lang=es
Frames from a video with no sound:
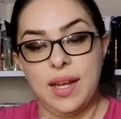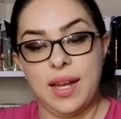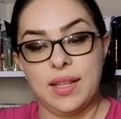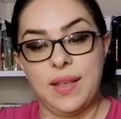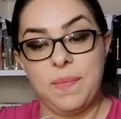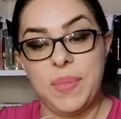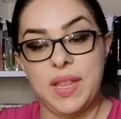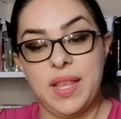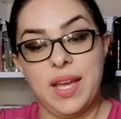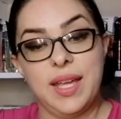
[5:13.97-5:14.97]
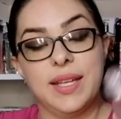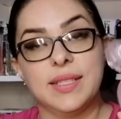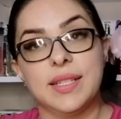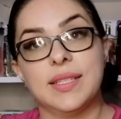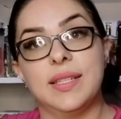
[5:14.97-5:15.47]
La tapita
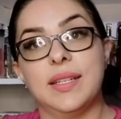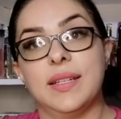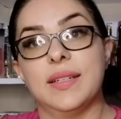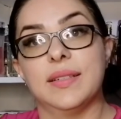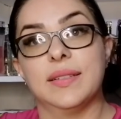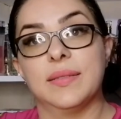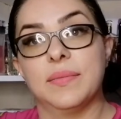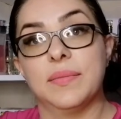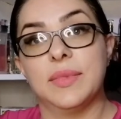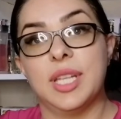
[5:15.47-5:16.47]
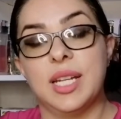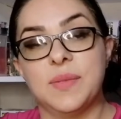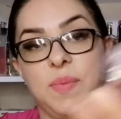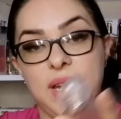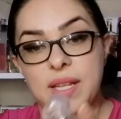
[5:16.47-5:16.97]
es así
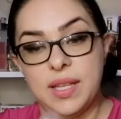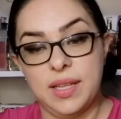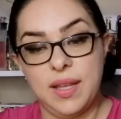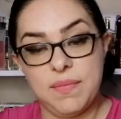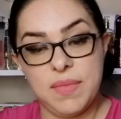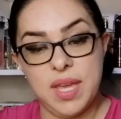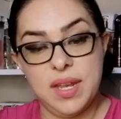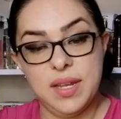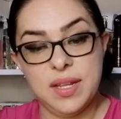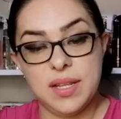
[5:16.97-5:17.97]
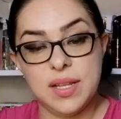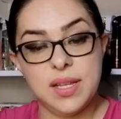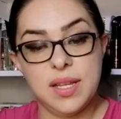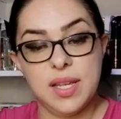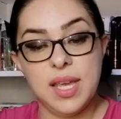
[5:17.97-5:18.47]
transparente también.
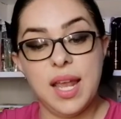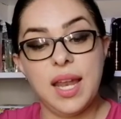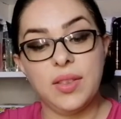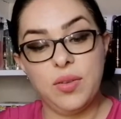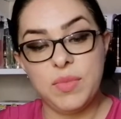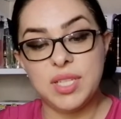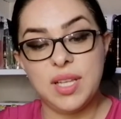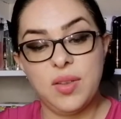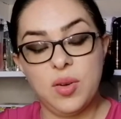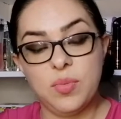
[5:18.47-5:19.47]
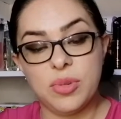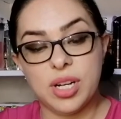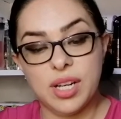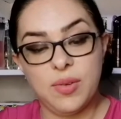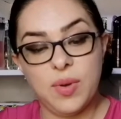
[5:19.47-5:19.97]
Y el atomizador
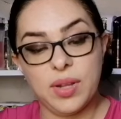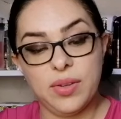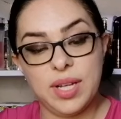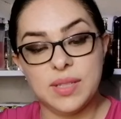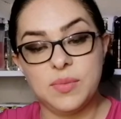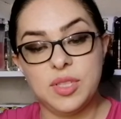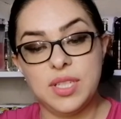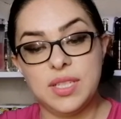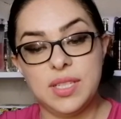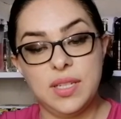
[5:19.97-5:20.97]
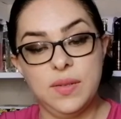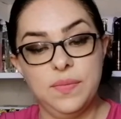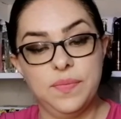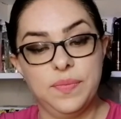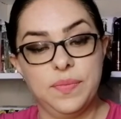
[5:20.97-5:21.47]
recuerdo que es muy sencillo.
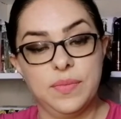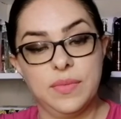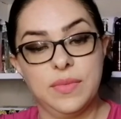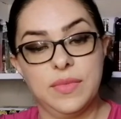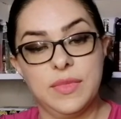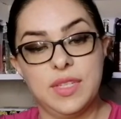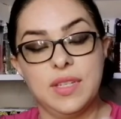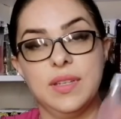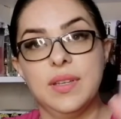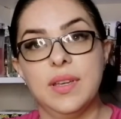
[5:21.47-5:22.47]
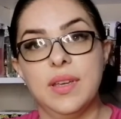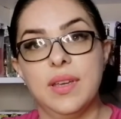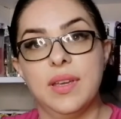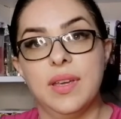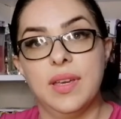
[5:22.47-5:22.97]
¿sí?
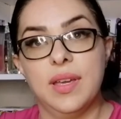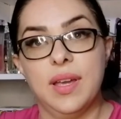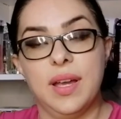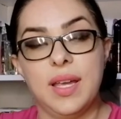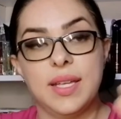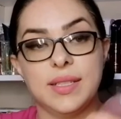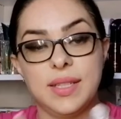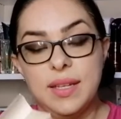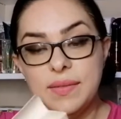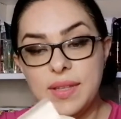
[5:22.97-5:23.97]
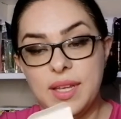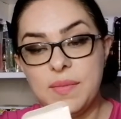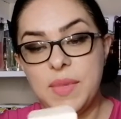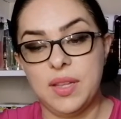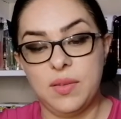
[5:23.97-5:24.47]
Ahí está,
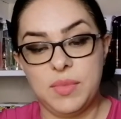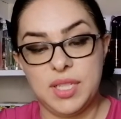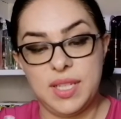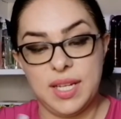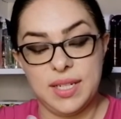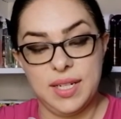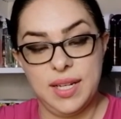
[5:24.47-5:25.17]
déjenme atomizar.